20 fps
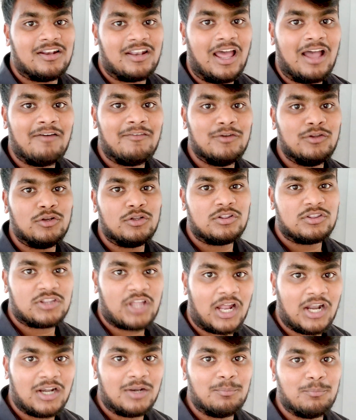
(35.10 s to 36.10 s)
நாவலூர்
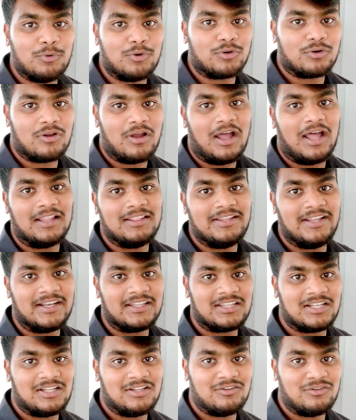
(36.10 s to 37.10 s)
தாழம்பூர் அந்த
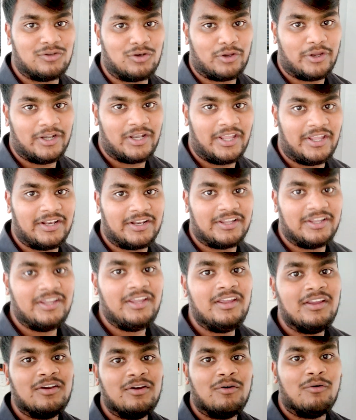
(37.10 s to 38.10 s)
இடத்துல வந்து லொக்கேட் ஆகிருக்கு
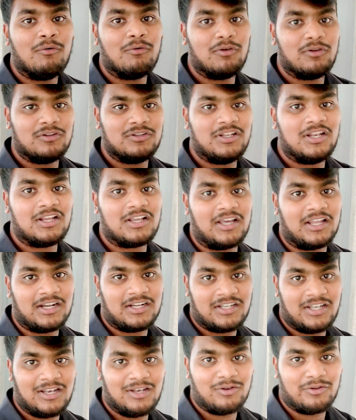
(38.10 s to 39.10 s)
உங்களுக்கு வந்து நான்
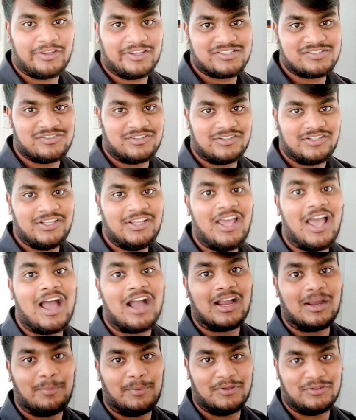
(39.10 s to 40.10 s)
கரெக்டான லொக்கேஷன் வந்து
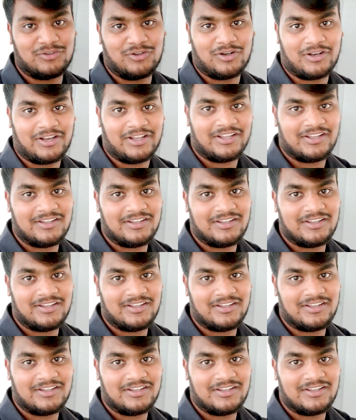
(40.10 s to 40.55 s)
அங்கே போய் சொல்கிறேன்